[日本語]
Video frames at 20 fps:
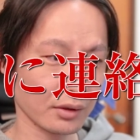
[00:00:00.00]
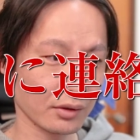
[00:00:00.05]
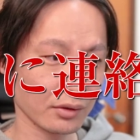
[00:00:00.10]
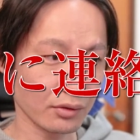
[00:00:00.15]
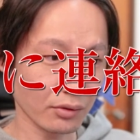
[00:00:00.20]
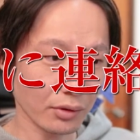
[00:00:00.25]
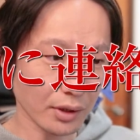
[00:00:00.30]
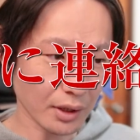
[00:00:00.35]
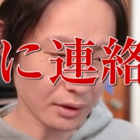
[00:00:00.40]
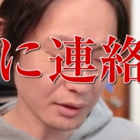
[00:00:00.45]

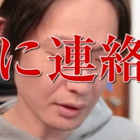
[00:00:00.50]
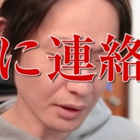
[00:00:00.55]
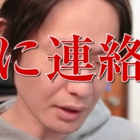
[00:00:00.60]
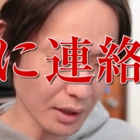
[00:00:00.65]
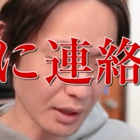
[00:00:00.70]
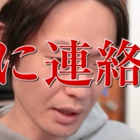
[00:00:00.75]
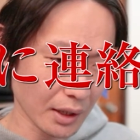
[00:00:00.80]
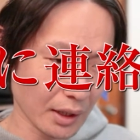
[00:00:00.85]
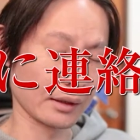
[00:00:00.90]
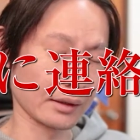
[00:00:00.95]
そうやっ
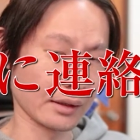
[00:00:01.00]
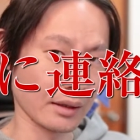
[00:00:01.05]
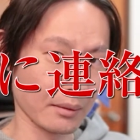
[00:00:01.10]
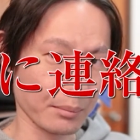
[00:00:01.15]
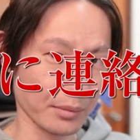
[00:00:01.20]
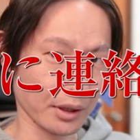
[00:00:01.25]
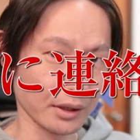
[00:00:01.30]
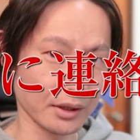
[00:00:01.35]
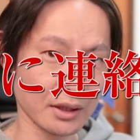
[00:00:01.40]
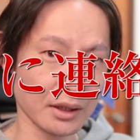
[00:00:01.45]
て
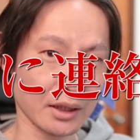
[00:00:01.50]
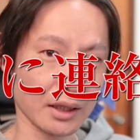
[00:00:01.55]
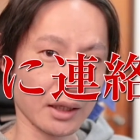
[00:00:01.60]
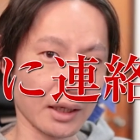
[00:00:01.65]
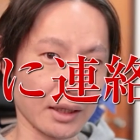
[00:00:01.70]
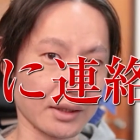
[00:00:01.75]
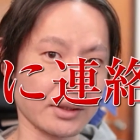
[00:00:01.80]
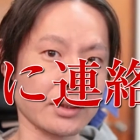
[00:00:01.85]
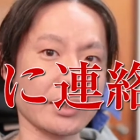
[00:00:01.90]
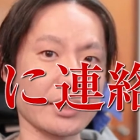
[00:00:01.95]
現場に
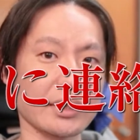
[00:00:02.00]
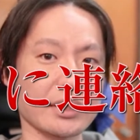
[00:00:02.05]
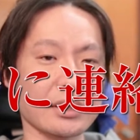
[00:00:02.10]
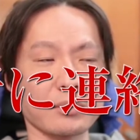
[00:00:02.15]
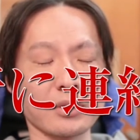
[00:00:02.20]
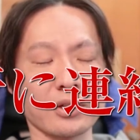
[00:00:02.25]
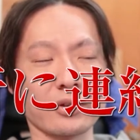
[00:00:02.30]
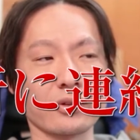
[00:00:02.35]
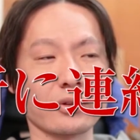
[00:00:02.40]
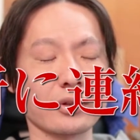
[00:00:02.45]
入っていき
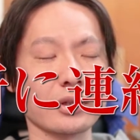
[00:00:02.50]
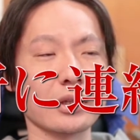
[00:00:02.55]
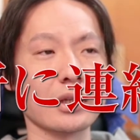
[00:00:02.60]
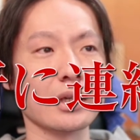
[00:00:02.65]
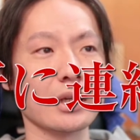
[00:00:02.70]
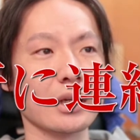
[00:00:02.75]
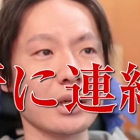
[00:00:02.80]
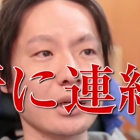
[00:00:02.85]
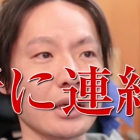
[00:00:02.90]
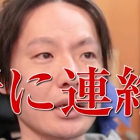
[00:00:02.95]
ます。
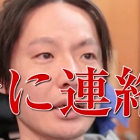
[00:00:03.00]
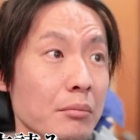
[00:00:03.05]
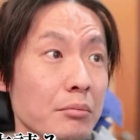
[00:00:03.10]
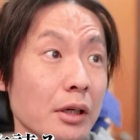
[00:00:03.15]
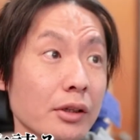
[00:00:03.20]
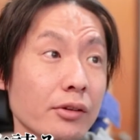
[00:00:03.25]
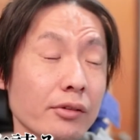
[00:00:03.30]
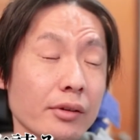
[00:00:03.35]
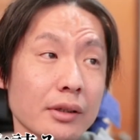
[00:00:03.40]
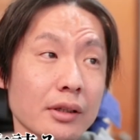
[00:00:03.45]

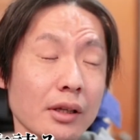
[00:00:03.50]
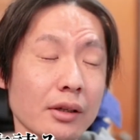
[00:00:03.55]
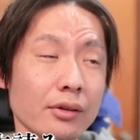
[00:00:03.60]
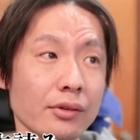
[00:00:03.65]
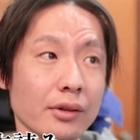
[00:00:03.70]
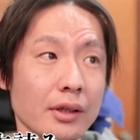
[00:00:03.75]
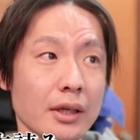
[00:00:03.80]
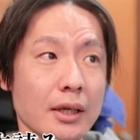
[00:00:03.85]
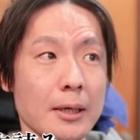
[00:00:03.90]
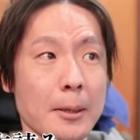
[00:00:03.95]
まずはで
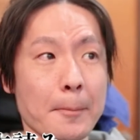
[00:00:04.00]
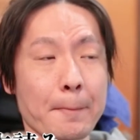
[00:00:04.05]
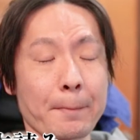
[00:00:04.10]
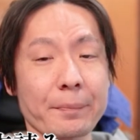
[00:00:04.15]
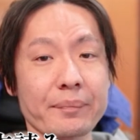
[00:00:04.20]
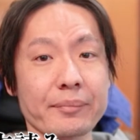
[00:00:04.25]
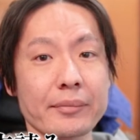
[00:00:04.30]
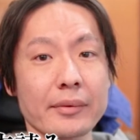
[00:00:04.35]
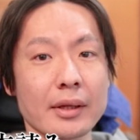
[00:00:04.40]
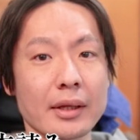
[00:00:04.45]
すね、
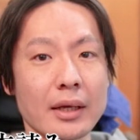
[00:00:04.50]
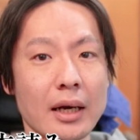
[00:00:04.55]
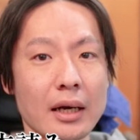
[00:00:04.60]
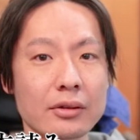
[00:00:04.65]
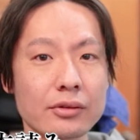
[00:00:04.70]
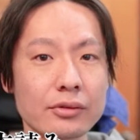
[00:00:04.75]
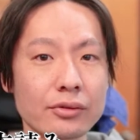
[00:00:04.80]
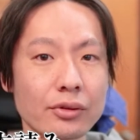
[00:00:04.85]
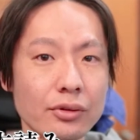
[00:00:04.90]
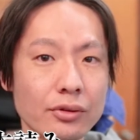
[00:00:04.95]

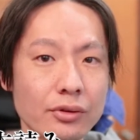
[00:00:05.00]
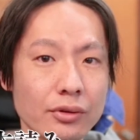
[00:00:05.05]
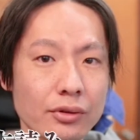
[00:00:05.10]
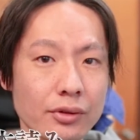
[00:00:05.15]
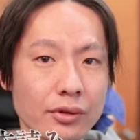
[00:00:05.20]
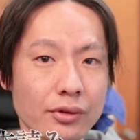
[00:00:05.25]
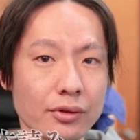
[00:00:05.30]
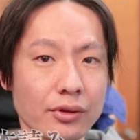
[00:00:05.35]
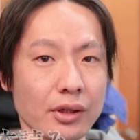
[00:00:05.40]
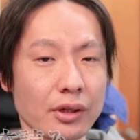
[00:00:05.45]
脚本
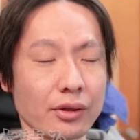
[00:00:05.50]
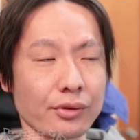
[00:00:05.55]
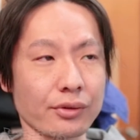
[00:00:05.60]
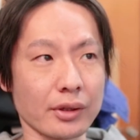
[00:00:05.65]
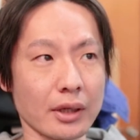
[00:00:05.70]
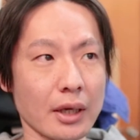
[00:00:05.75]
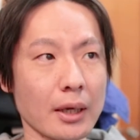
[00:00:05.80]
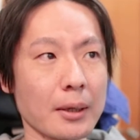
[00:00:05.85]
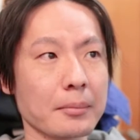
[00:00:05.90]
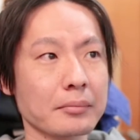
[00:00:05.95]
作りで
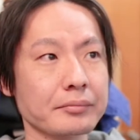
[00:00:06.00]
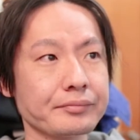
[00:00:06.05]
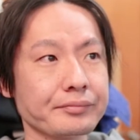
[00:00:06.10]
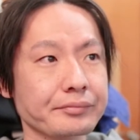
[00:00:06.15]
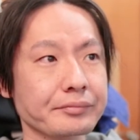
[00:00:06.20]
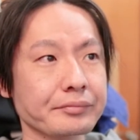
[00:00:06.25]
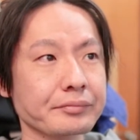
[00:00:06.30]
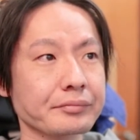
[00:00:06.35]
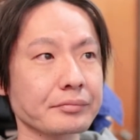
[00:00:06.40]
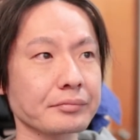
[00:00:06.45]
すね。
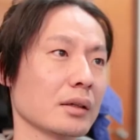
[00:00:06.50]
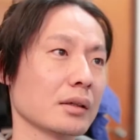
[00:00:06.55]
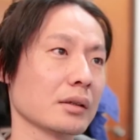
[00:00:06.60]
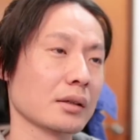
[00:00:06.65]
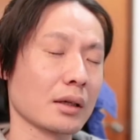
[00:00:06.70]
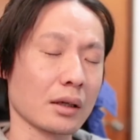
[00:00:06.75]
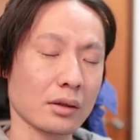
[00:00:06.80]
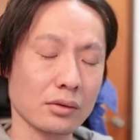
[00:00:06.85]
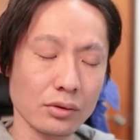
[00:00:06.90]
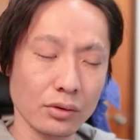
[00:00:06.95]

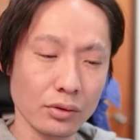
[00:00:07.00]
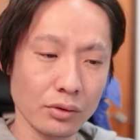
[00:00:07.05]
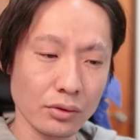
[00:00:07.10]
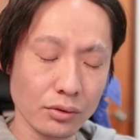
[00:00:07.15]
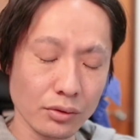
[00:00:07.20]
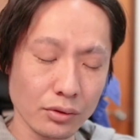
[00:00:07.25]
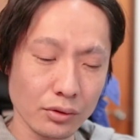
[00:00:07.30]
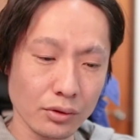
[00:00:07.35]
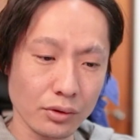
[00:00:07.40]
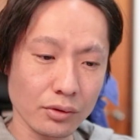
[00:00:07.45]
脚
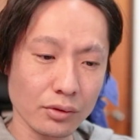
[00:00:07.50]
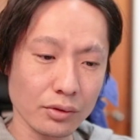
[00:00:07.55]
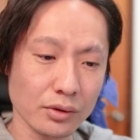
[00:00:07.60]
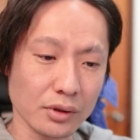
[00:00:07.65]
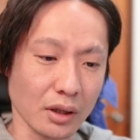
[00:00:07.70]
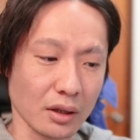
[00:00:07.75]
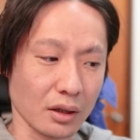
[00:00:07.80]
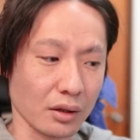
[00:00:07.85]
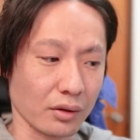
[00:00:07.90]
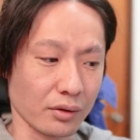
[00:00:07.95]
本を作っ
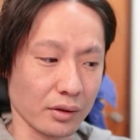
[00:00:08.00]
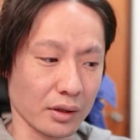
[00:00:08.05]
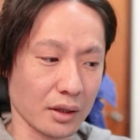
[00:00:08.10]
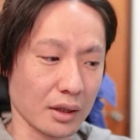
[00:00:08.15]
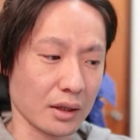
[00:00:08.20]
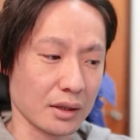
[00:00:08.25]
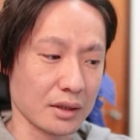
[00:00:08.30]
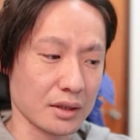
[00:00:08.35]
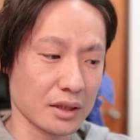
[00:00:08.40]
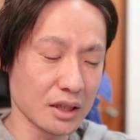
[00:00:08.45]
てです
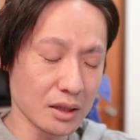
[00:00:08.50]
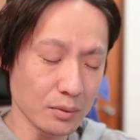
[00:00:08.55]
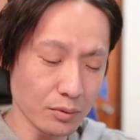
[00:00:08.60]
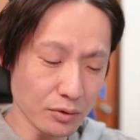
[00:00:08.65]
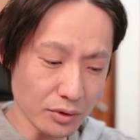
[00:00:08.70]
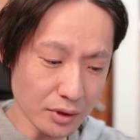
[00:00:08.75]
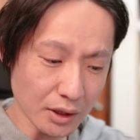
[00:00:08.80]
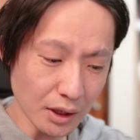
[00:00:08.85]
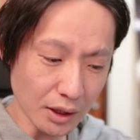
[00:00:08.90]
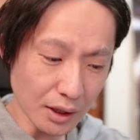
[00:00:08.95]
ね、自
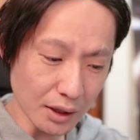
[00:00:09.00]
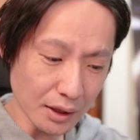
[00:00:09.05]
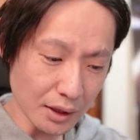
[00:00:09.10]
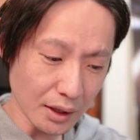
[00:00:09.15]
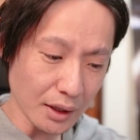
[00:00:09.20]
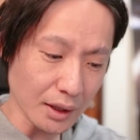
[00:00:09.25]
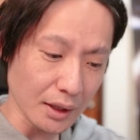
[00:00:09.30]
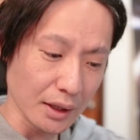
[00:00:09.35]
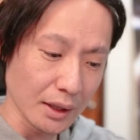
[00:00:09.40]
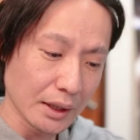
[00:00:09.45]
分だけ
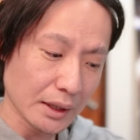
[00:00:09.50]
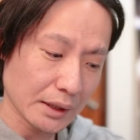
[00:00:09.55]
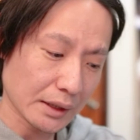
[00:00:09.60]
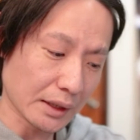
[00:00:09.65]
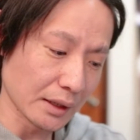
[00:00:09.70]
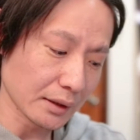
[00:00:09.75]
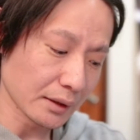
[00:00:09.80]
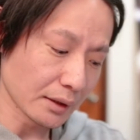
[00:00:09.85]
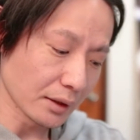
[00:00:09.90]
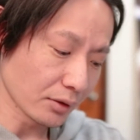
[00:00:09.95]
で
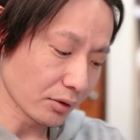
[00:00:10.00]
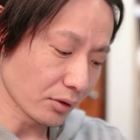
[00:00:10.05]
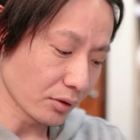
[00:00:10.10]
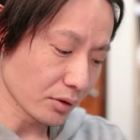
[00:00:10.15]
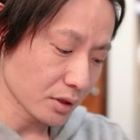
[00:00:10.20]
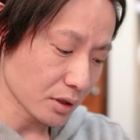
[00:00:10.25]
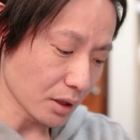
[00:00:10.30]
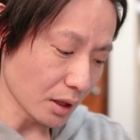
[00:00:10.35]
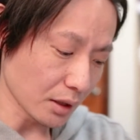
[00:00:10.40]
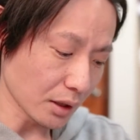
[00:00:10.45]
完結
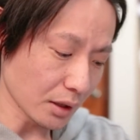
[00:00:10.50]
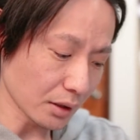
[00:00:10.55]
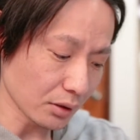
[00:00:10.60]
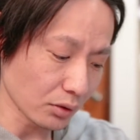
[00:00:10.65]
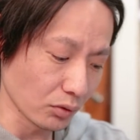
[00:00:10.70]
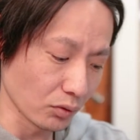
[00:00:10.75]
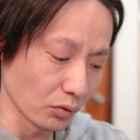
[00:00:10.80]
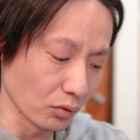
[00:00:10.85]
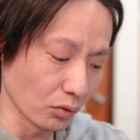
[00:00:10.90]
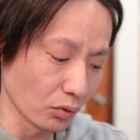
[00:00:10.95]
したな
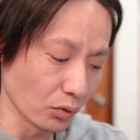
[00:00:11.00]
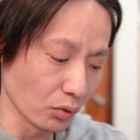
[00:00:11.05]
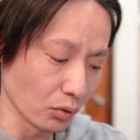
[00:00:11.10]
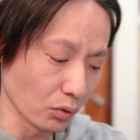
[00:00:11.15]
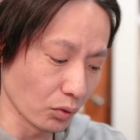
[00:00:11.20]
と